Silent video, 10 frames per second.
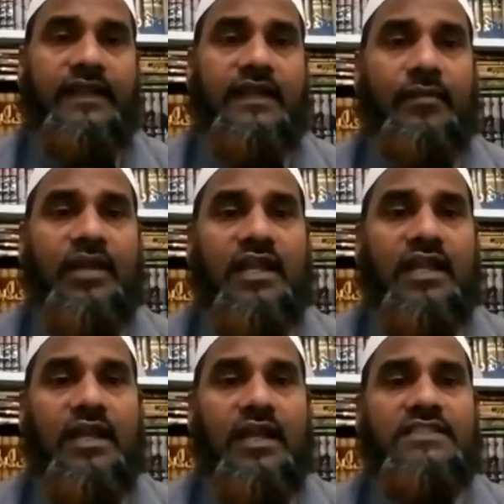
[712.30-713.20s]
ఇక ఇక్కడ
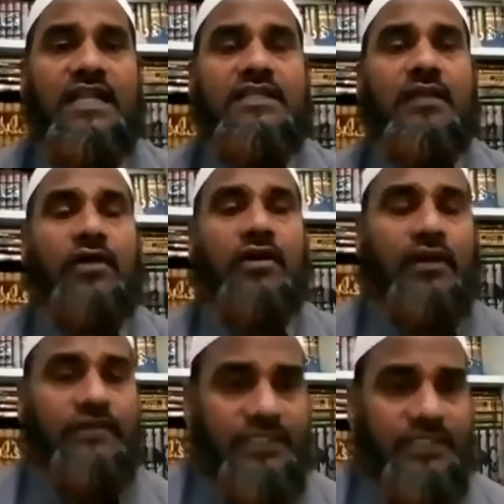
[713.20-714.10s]
మనం గమనించాల్సిన
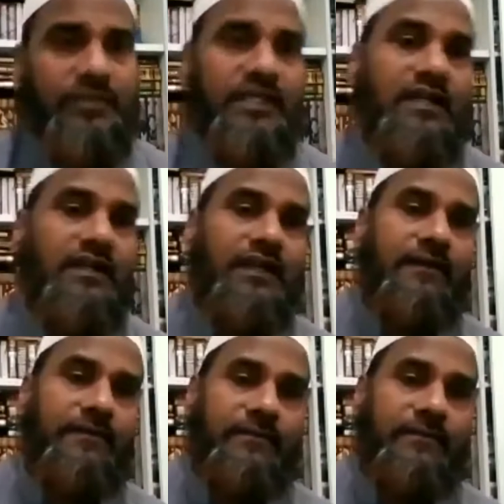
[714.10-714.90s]
మరొక విషయం ఏమిటంటే